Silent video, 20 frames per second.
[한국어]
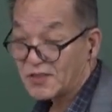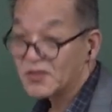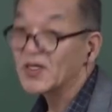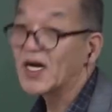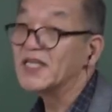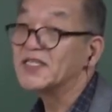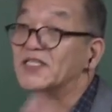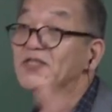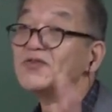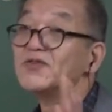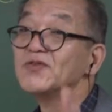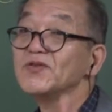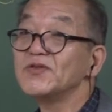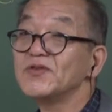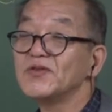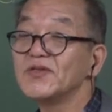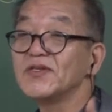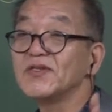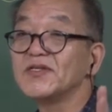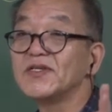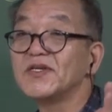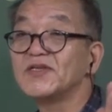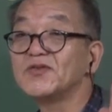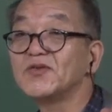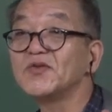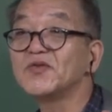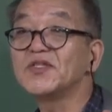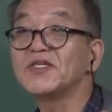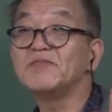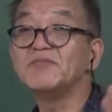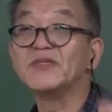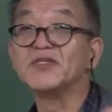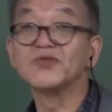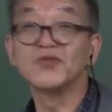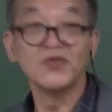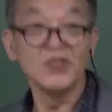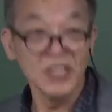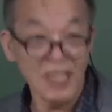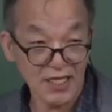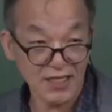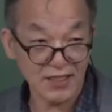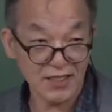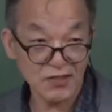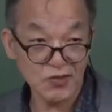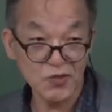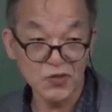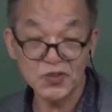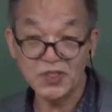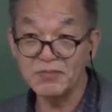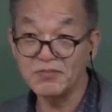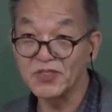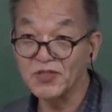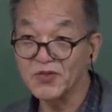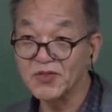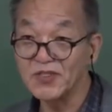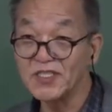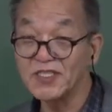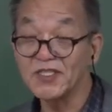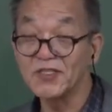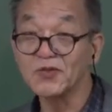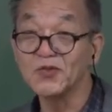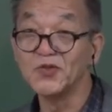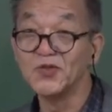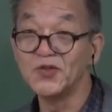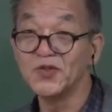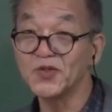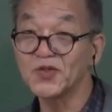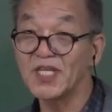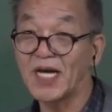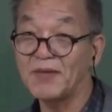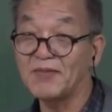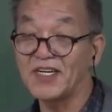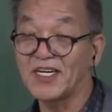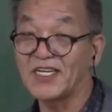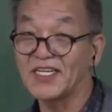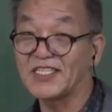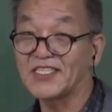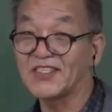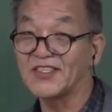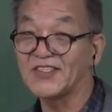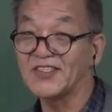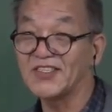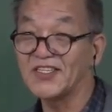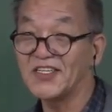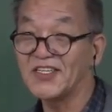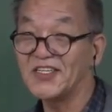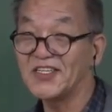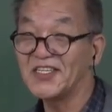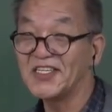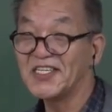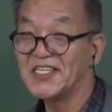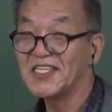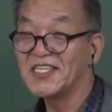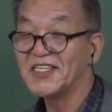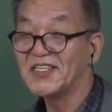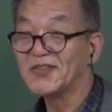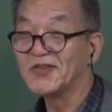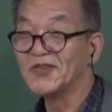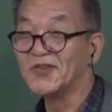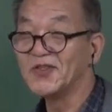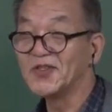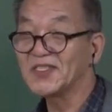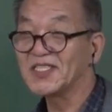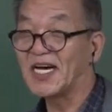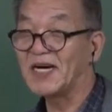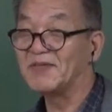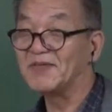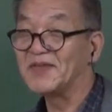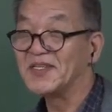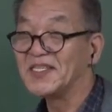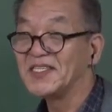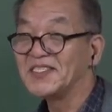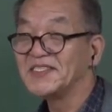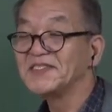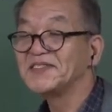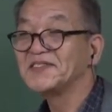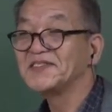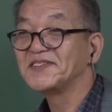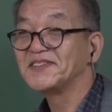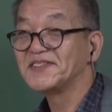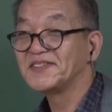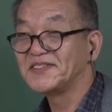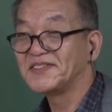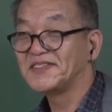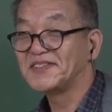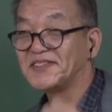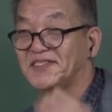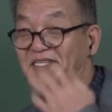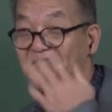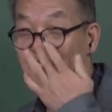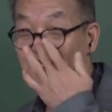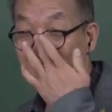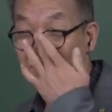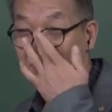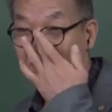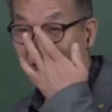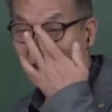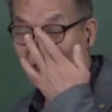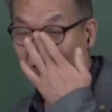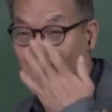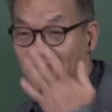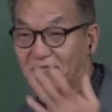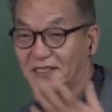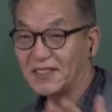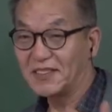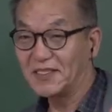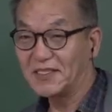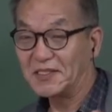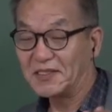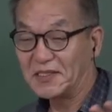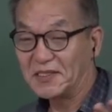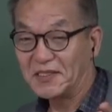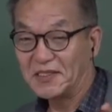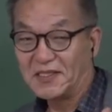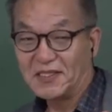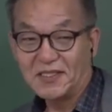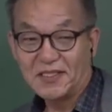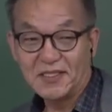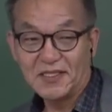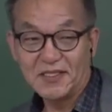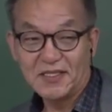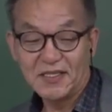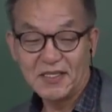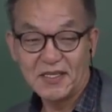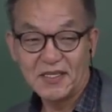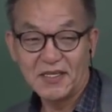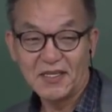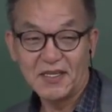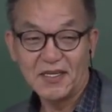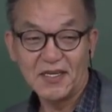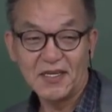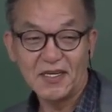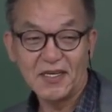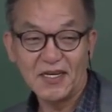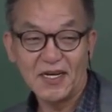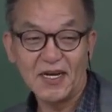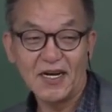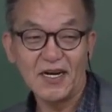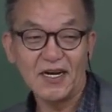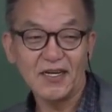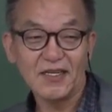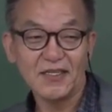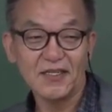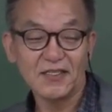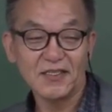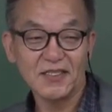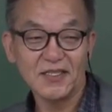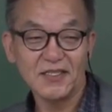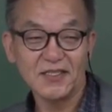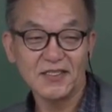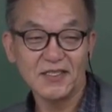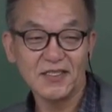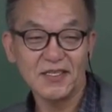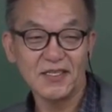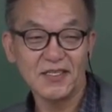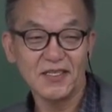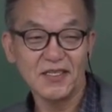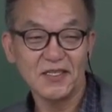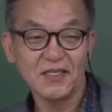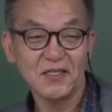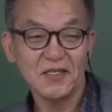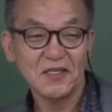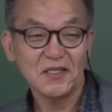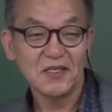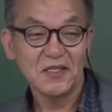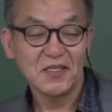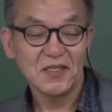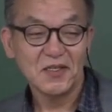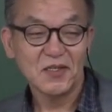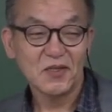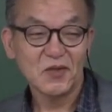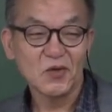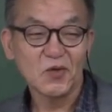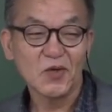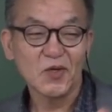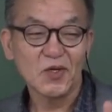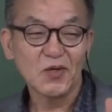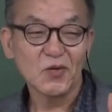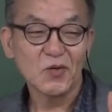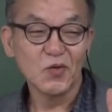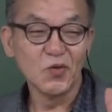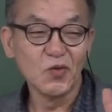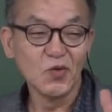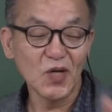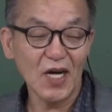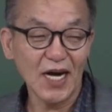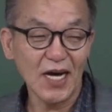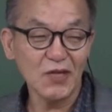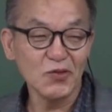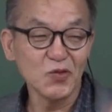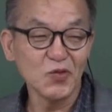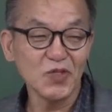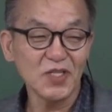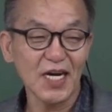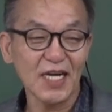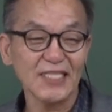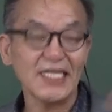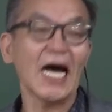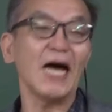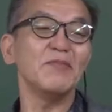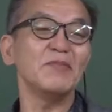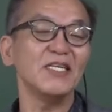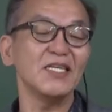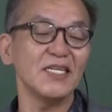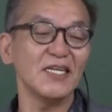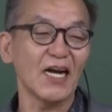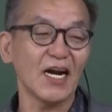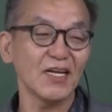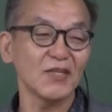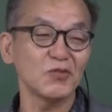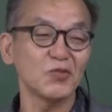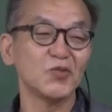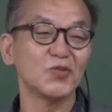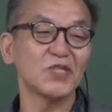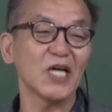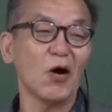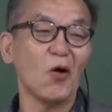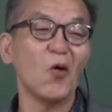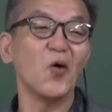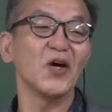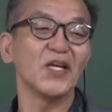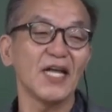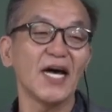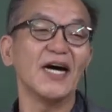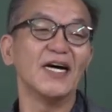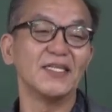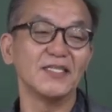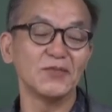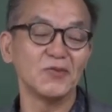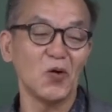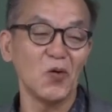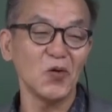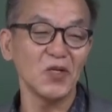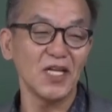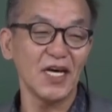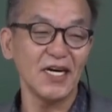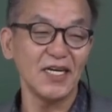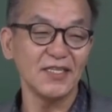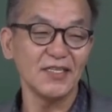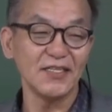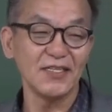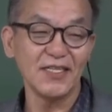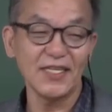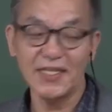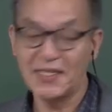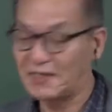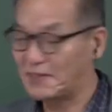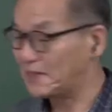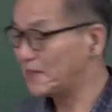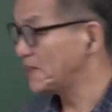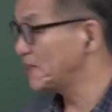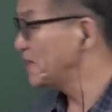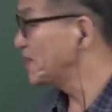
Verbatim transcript: 자 진, 촉진미술년촉진미술년은 963이라고 그랬죠 그죠? 963 예, 거기에서 아, 그저 저 9나 6이나 3이라는 숫자가 오게 돼가 있습니다. 오게 돼가 있는데